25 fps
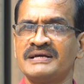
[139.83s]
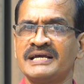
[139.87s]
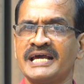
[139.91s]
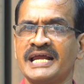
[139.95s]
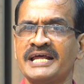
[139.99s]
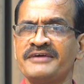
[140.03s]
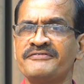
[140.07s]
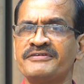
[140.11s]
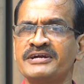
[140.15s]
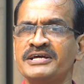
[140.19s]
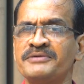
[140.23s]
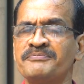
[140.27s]

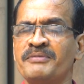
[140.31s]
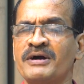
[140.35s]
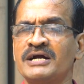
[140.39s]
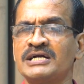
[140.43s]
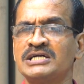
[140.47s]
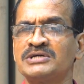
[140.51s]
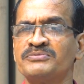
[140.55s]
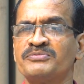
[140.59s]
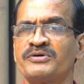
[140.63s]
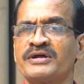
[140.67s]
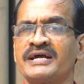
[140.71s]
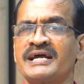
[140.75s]
இறை
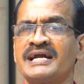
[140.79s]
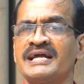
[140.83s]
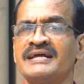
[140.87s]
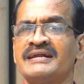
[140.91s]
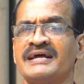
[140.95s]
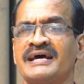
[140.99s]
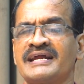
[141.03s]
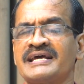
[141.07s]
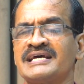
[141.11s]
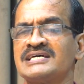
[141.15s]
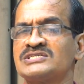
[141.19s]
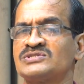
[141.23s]
வழிபாட்டு முறைகளை
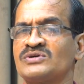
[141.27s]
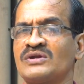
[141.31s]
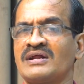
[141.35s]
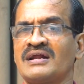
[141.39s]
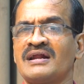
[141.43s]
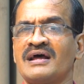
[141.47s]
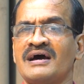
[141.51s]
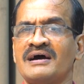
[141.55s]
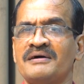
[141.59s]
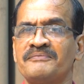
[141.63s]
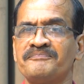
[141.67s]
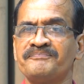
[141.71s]
நிறைய
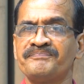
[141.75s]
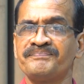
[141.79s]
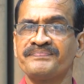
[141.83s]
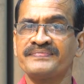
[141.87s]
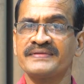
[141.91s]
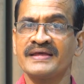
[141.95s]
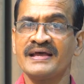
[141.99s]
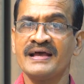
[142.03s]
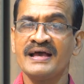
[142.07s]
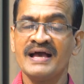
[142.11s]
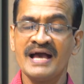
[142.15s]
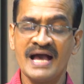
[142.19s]
சொல்லலாம்
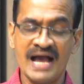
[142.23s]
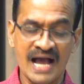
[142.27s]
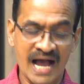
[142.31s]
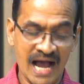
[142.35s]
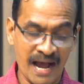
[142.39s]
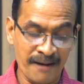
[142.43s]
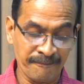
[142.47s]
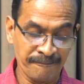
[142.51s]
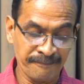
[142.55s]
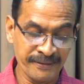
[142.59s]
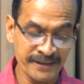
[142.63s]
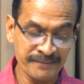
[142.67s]

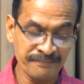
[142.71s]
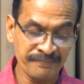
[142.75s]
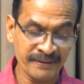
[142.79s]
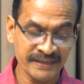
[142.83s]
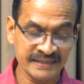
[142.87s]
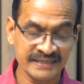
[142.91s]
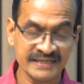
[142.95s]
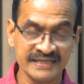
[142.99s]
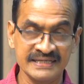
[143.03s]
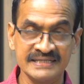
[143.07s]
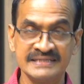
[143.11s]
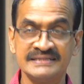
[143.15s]

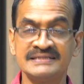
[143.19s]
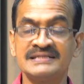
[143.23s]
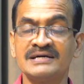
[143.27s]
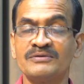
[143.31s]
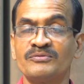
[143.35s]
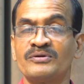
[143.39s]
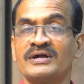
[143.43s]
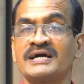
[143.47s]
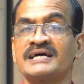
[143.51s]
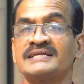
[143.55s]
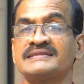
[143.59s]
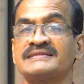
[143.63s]
அப்படிப்பட்ட இந்த
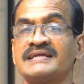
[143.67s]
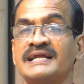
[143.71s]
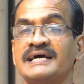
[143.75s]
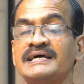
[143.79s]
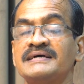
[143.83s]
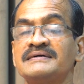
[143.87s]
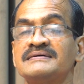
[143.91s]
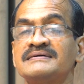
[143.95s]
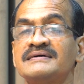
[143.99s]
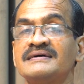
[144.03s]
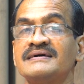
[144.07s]
உலகத்தில்